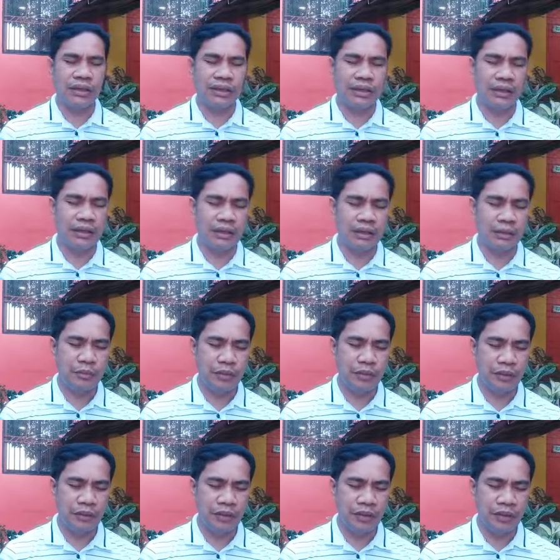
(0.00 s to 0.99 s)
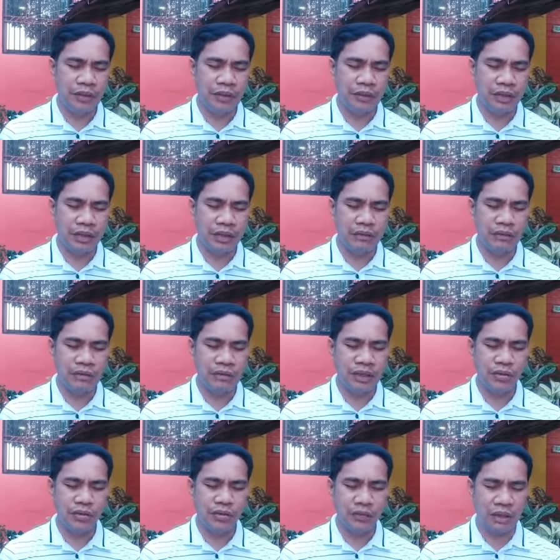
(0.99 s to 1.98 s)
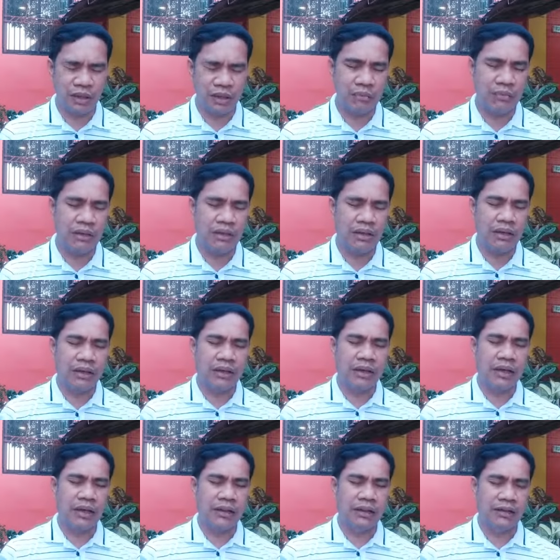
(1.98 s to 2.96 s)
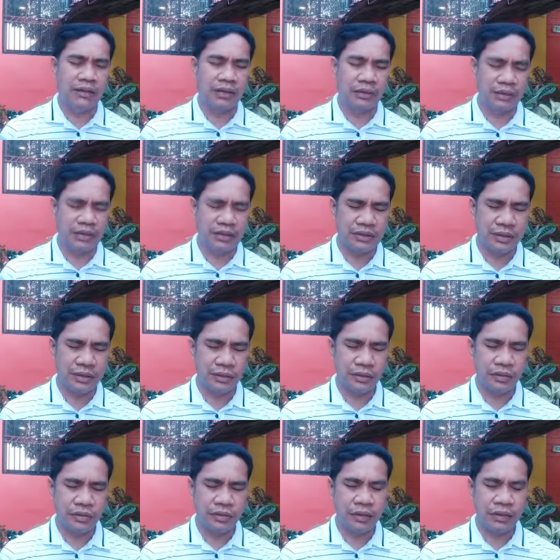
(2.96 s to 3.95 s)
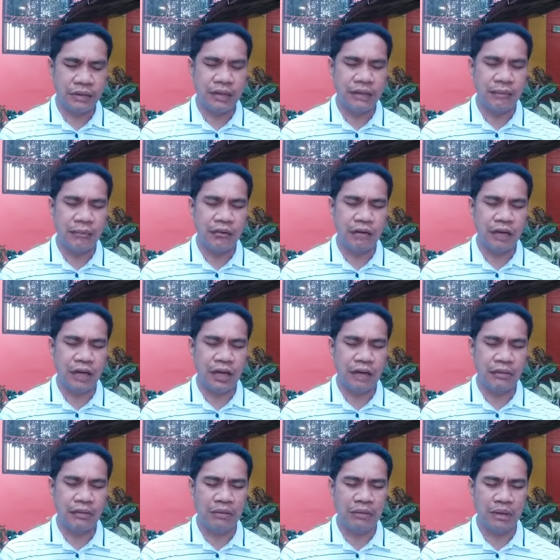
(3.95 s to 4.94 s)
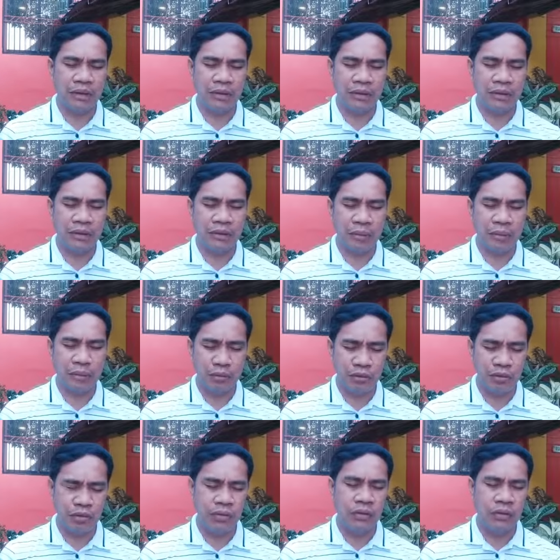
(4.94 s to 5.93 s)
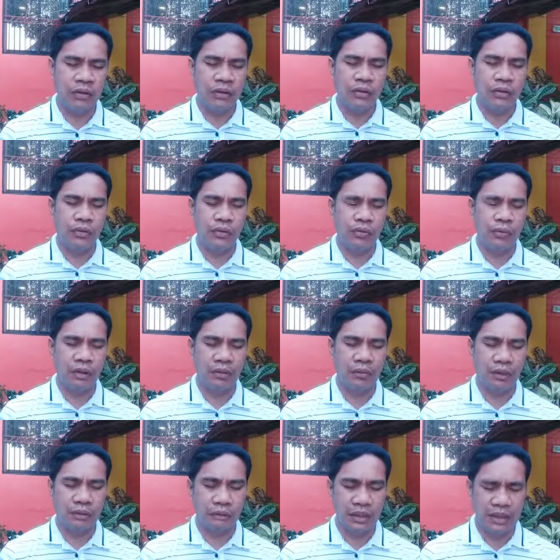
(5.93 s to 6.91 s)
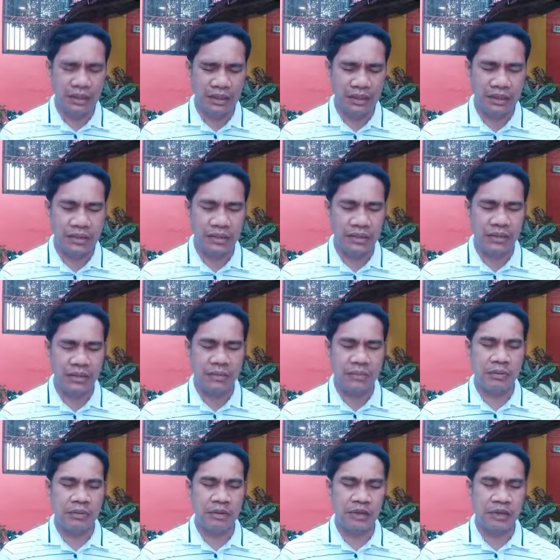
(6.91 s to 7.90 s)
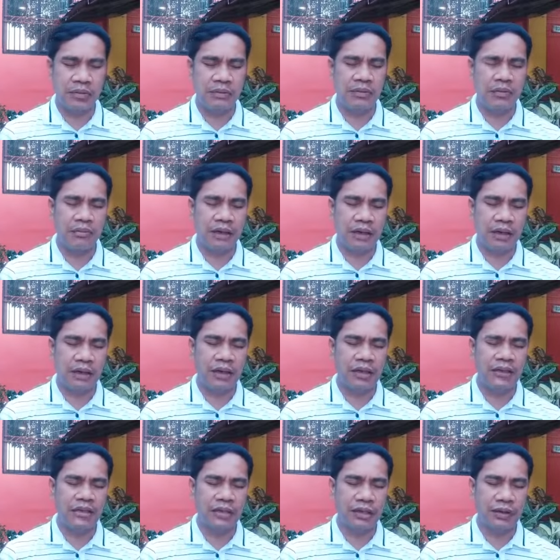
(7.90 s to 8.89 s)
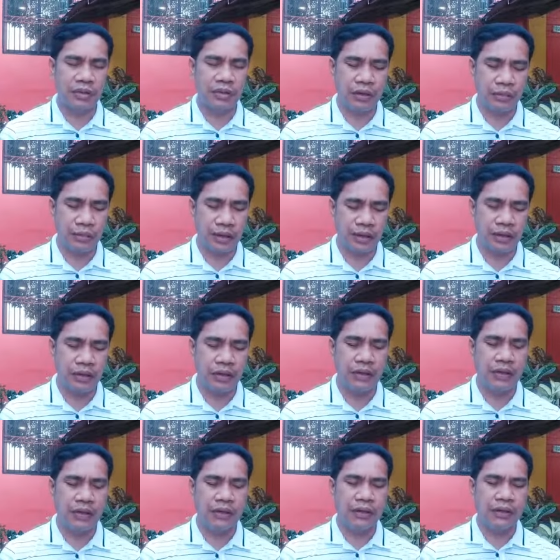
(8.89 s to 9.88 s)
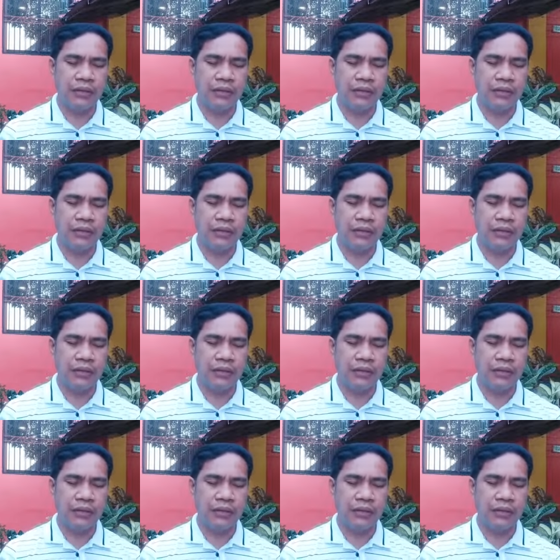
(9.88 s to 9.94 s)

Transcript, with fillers: na hindi po kami magkaminsan tumalima at sa oras na ito handa po ang aming bawat puso upang magpalinis sa iyong pangalan, sa iyong kapangyarihan,